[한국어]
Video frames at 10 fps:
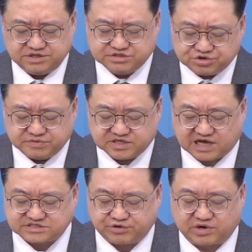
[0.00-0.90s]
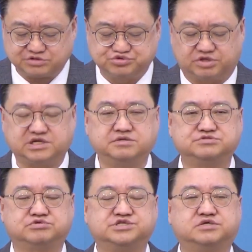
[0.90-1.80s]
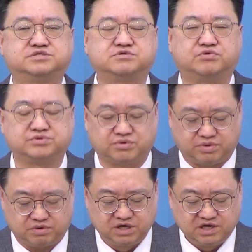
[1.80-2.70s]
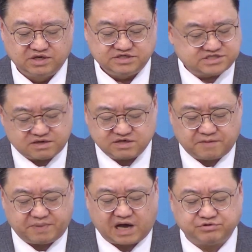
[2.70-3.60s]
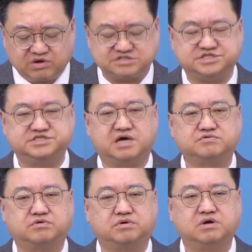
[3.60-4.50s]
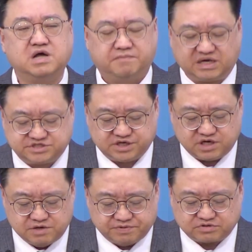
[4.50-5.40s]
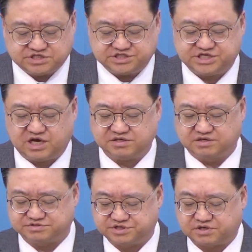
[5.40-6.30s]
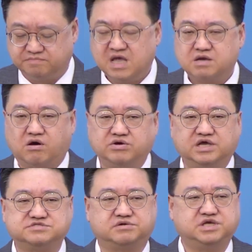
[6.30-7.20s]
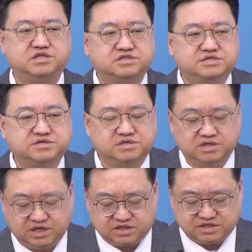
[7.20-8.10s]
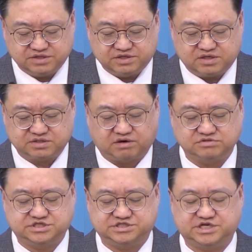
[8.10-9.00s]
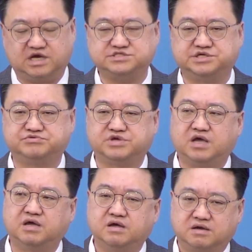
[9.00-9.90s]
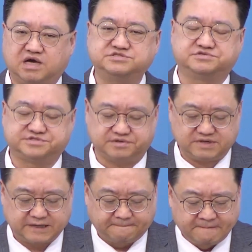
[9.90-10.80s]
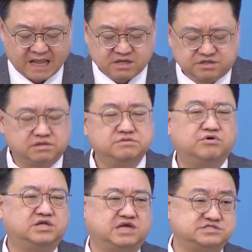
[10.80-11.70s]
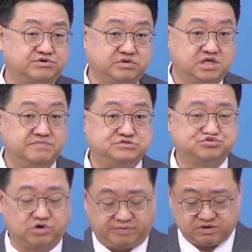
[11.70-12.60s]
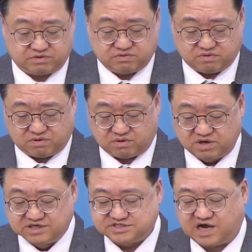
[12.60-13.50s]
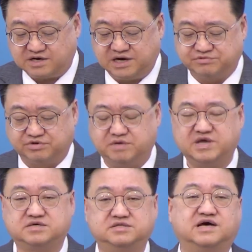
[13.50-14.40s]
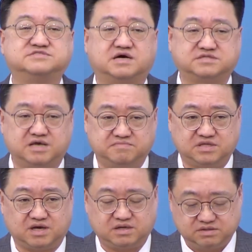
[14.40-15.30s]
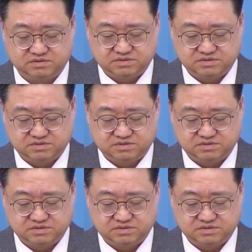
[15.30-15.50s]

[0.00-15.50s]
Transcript: 예수님은 나사로가 죽었다는 소식을 듣고도 이상하게 바로 가시지 않고 마치 일부러 지체하는 것처럼 거기에서 이틀, 이틀을 더 지체하신 후에 가셨어요. 그런 동안 나사로는 이미 죽어버렸고 장례도 이미 끝난 상태입니다.